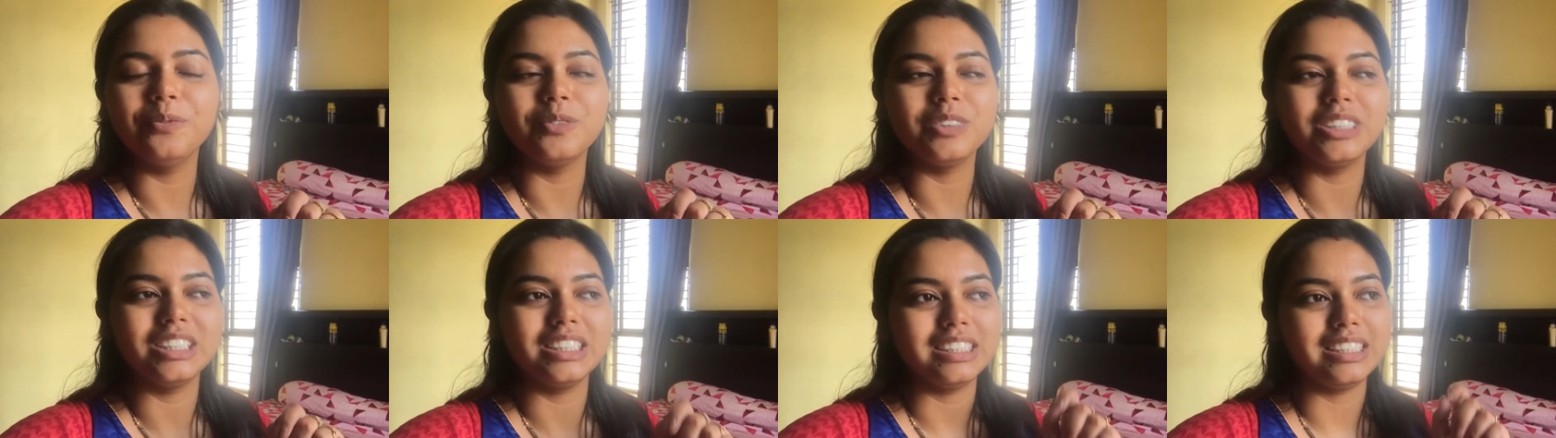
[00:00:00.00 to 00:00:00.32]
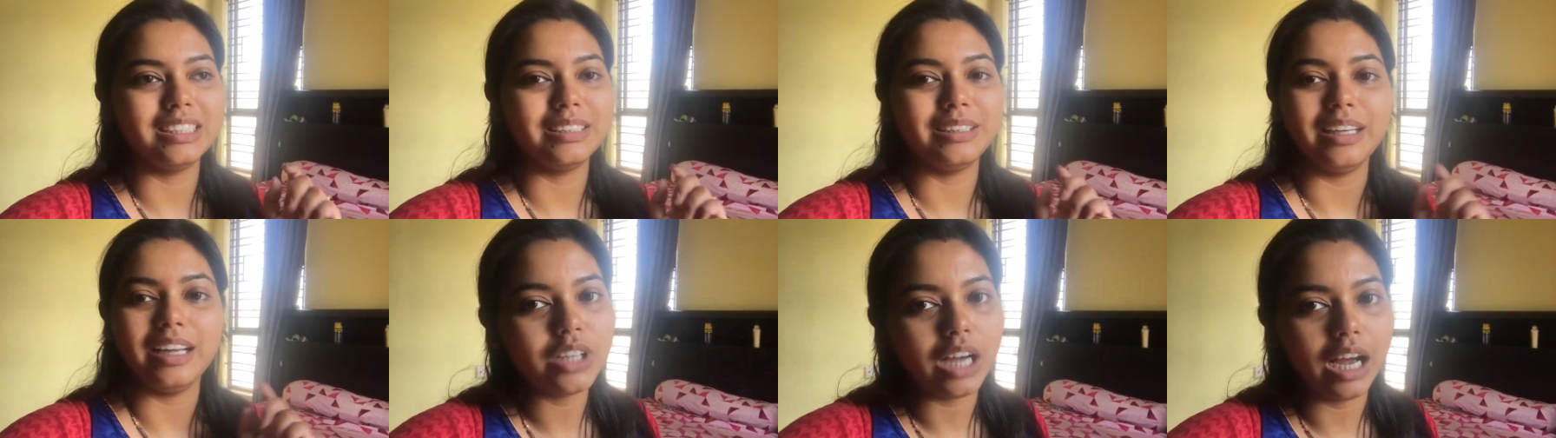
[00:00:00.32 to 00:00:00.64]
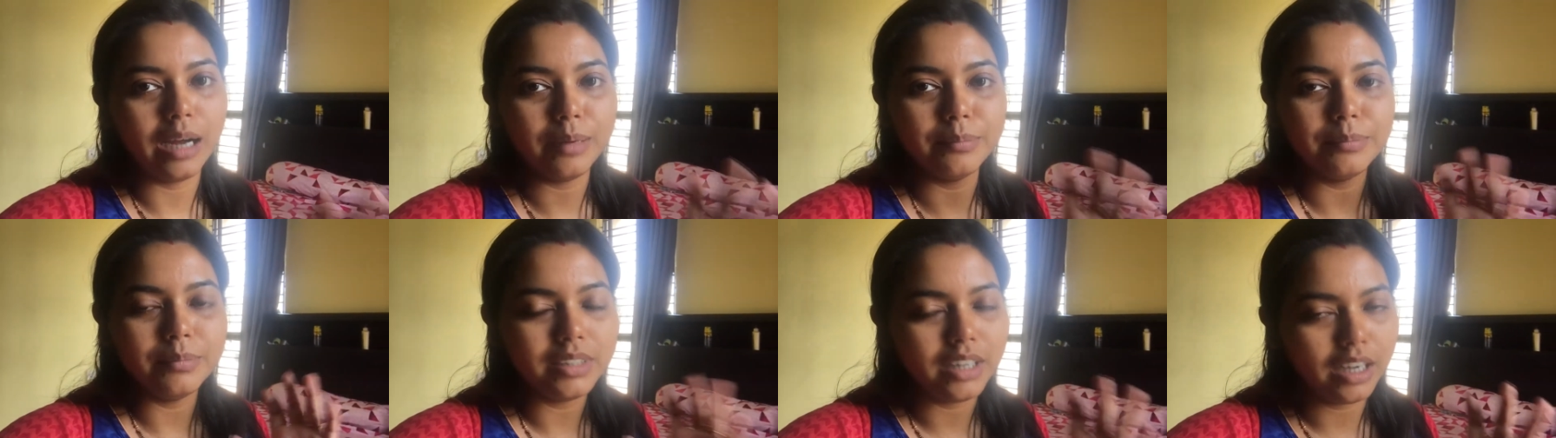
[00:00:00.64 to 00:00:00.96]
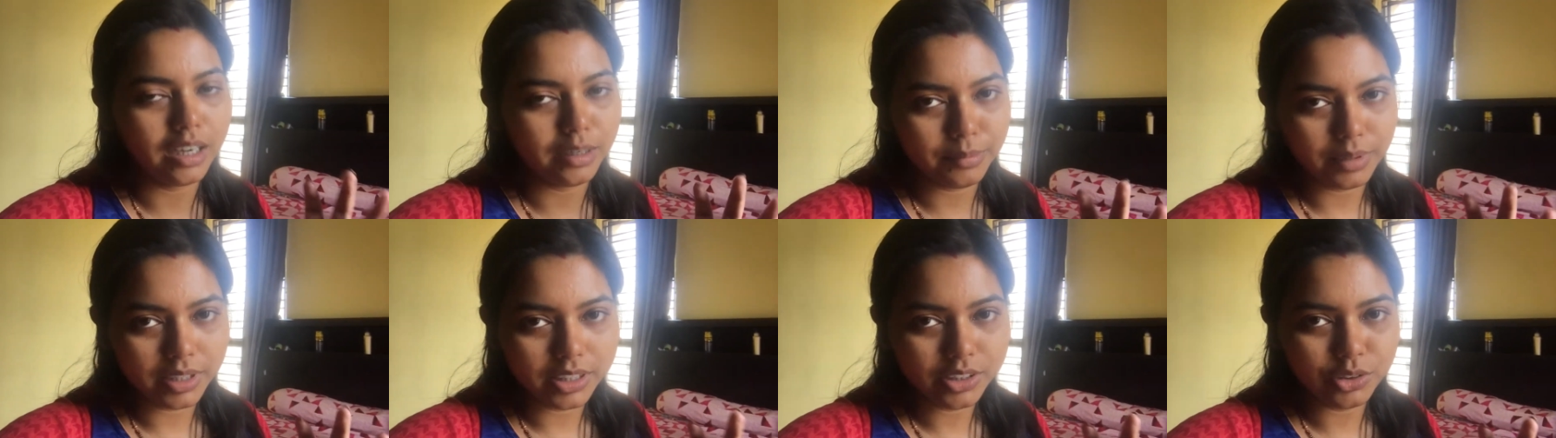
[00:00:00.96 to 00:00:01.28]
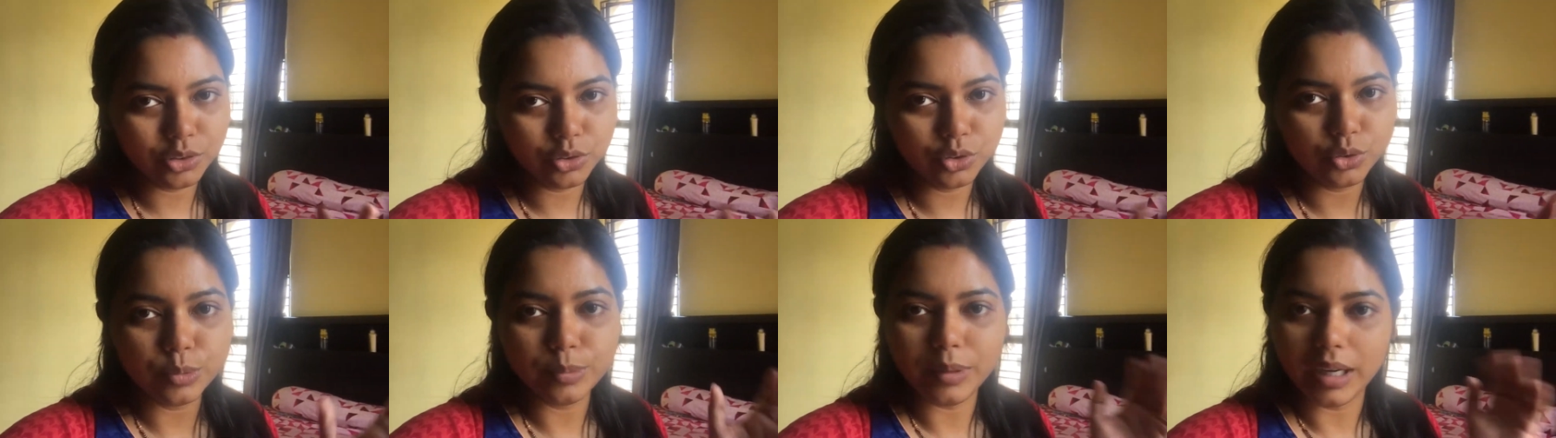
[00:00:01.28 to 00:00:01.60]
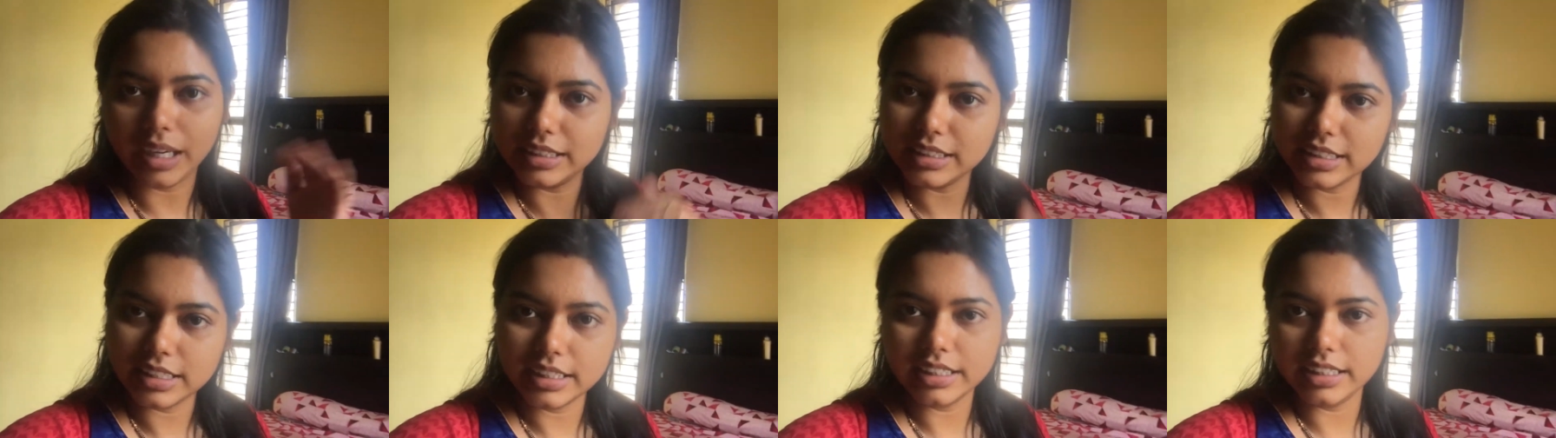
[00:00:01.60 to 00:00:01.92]
যে আমি আমি আমারটুকু
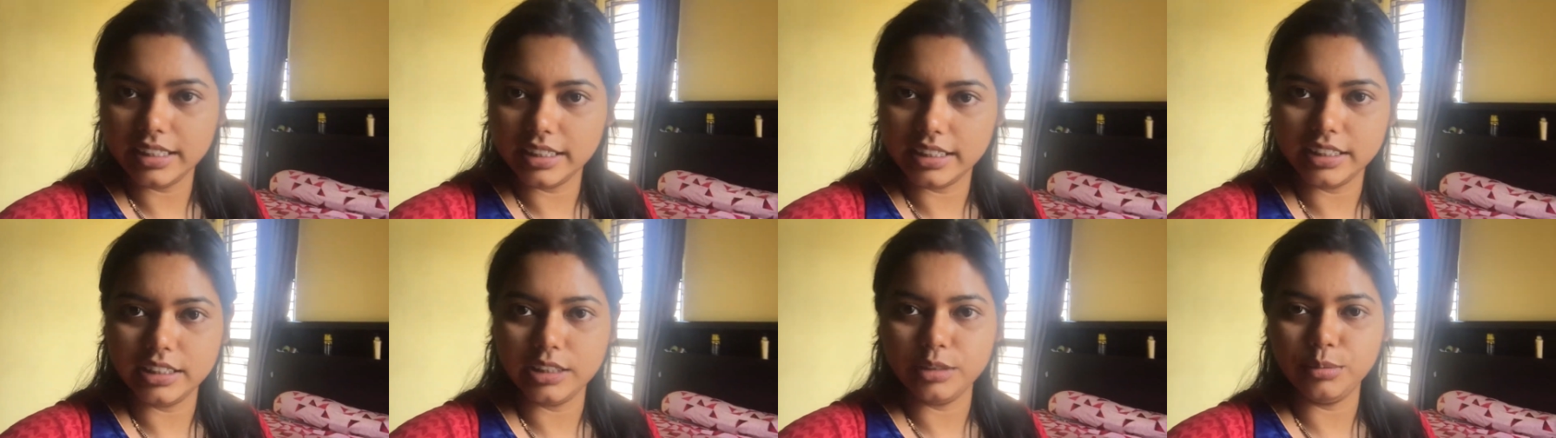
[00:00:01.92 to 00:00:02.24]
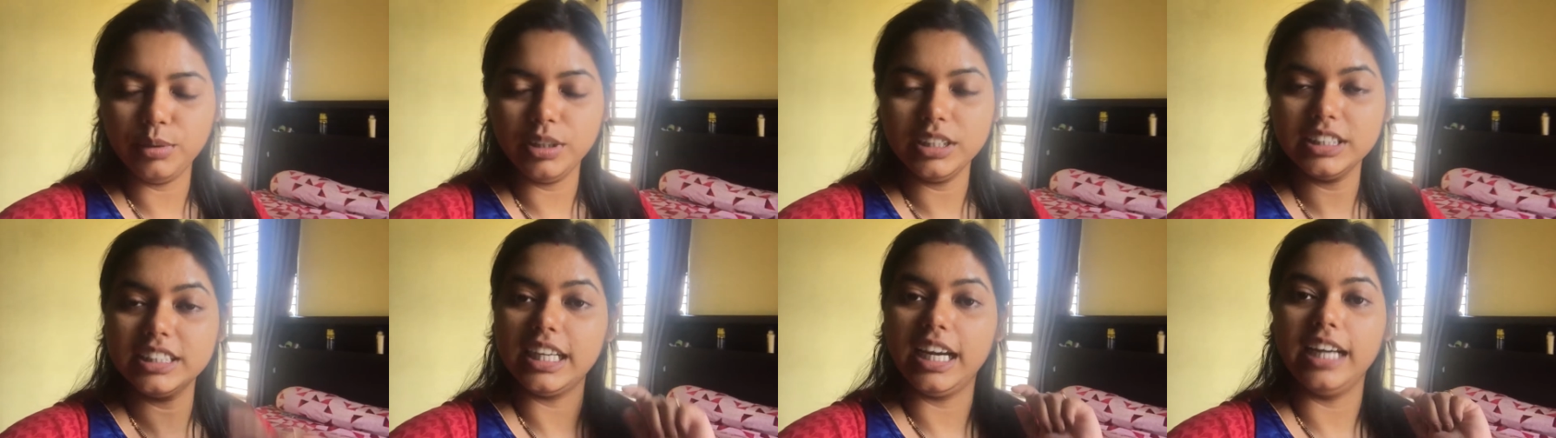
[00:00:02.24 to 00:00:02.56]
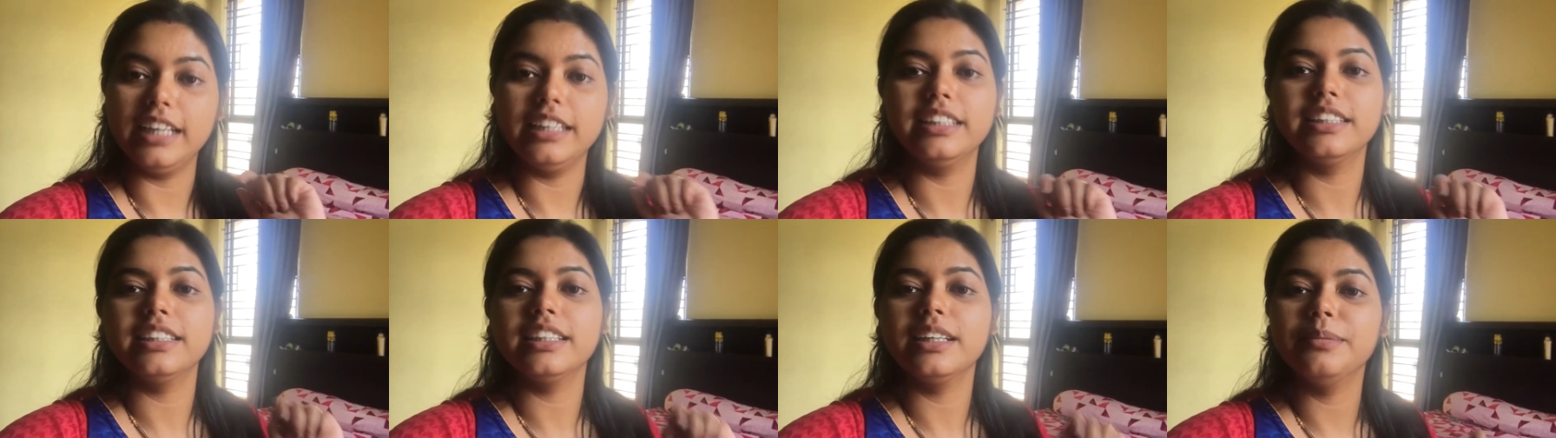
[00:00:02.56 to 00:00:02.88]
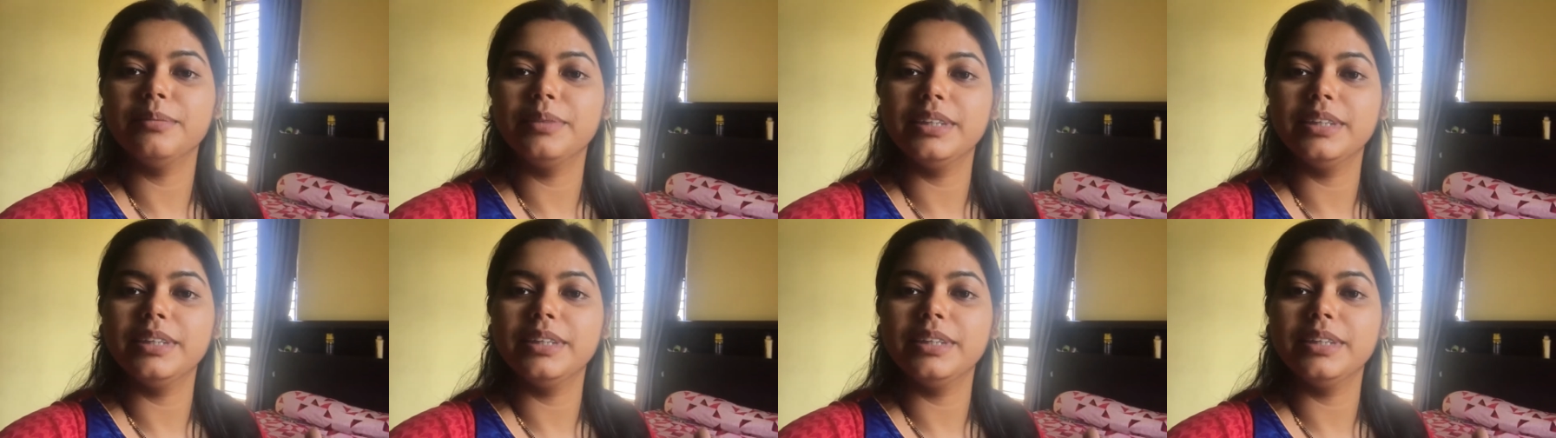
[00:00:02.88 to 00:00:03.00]
ভাজাই রেখে দেবো আর স্যানেটটা